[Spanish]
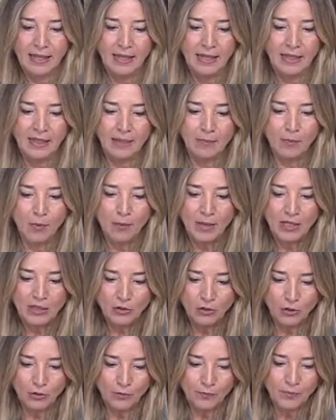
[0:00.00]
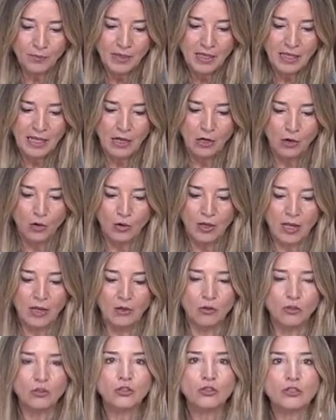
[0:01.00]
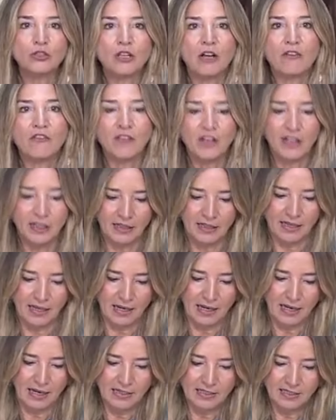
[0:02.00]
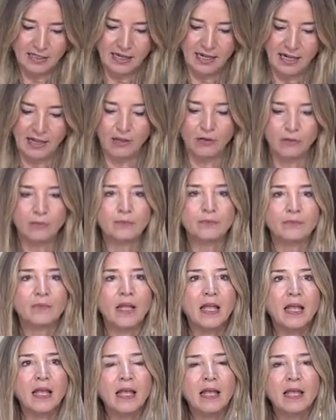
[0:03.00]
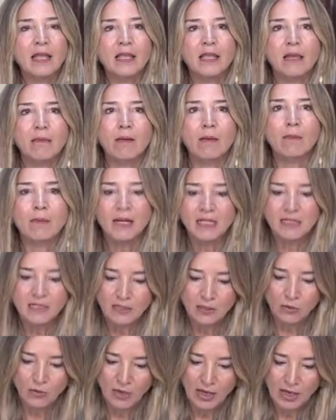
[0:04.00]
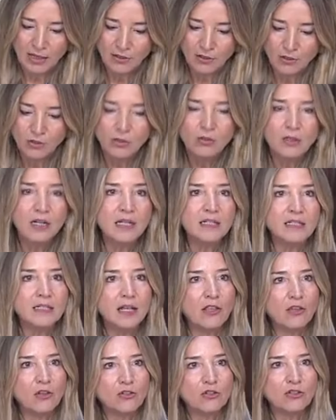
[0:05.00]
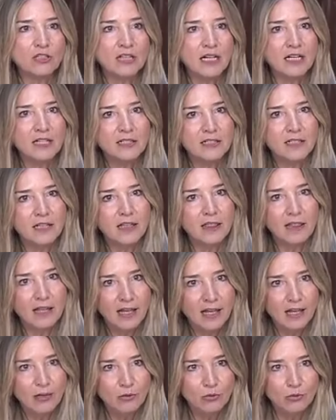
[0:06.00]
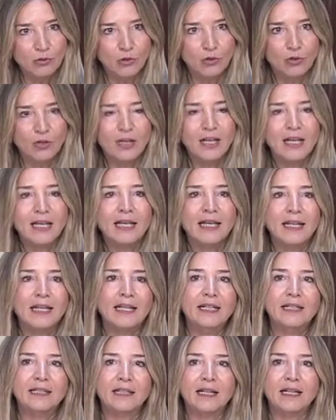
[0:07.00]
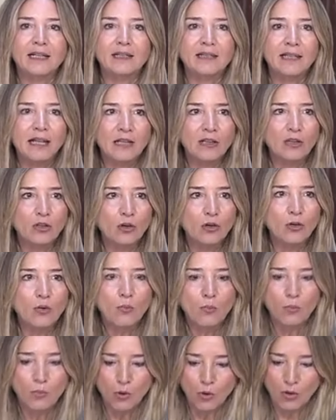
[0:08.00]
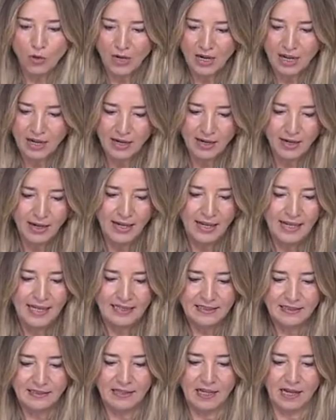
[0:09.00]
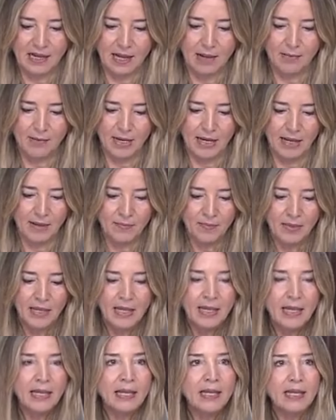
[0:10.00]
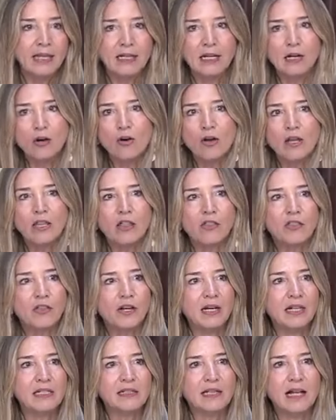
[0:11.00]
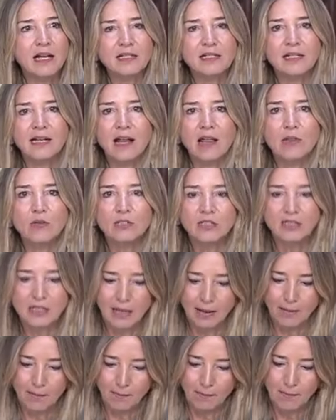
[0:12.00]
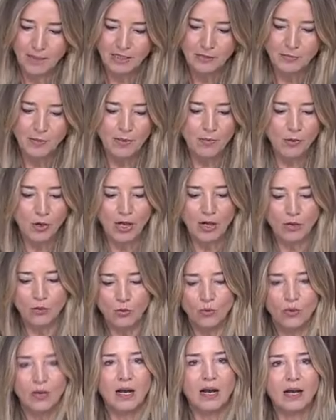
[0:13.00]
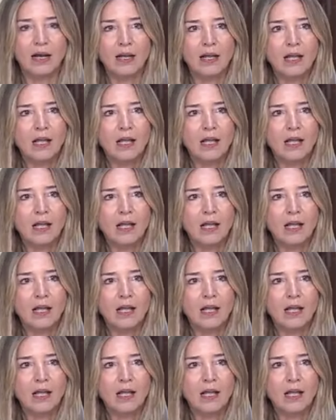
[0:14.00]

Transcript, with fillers: Y de momento, y en lo que nos afecta al Senado, lleva más de un año el señor Sánchez el uno intentando borrar esta Cámara. Y tengo que decirles que el Senado está más vivo que nunca